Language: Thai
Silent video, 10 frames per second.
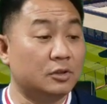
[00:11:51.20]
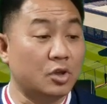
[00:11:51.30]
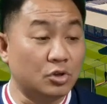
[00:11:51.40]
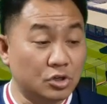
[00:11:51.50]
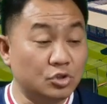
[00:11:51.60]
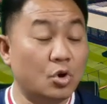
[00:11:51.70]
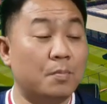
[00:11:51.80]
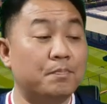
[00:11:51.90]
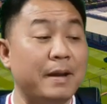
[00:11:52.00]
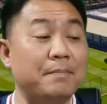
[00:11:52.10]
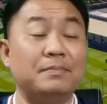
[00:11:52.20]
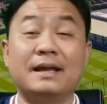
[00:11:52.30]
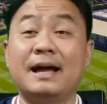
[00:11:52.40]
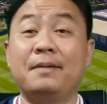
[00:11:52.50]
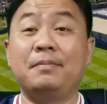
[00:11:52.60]
ต้องชื่นชมเป๊ป
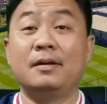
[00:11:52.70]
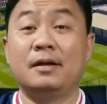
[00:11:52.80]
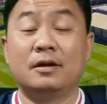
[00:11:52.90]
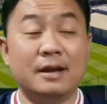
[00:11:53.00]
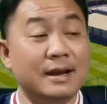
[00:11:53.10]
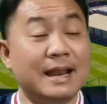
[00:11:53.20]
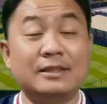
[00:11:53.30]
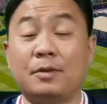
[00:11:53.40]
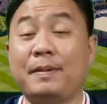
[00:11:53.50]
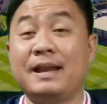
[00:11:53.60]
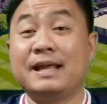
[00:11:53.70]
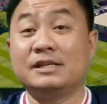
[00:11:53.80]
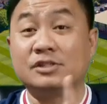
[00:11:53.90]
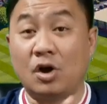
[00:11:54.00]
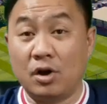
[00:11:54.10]
นะครับนั้นนัดต่อไปเลข
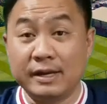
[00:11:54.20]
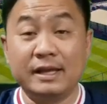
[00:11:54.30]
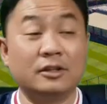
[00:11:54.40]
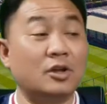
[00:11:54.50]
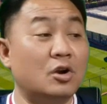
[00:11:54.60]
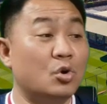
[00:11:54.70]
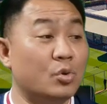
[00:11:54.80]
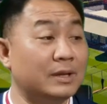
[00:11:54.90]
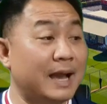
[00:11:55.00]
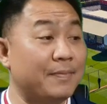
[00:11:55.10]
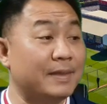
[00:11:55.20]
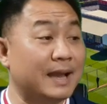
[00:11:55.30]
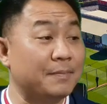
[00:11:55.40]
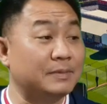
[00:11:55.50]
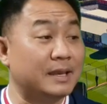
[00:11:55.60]
2นี่ก็ต้องลุ้นกันนะค
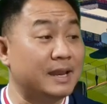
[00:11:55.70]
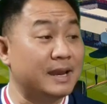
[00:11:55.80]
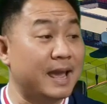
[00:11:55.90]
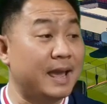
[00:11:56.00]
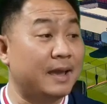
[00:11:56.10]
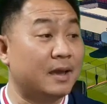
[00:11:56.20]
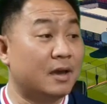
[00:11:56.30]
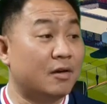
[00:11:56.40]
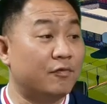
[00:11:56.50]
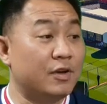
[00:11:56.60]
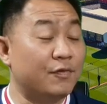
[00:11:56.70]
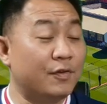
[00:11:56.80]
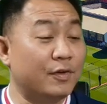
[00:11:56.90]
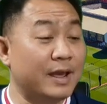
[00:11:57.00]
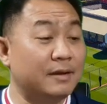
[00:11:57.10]
รับ แต่ที่แน่ฟีโฟ
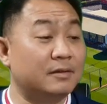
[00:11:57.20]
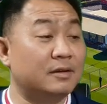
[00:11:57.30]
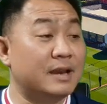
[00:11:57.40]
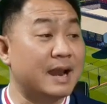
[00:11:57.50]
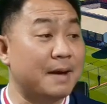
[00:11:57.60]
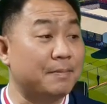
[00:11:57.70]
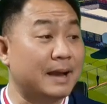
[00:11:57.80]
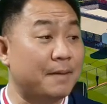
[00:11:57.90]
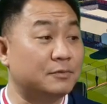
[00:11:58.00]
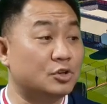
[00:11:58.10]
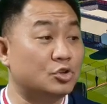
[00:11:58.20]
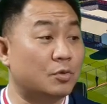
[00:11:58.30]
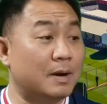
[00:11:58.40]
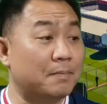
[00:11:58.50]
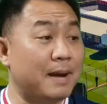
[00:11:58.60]
เดนได้รับคำชื่นช
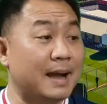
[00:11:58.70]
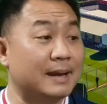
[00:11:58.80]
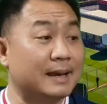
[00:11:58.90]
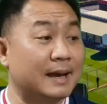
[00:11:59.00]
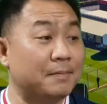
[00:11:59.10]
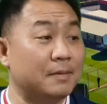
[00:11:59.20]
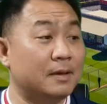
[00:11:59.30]
มมากๆนะครับ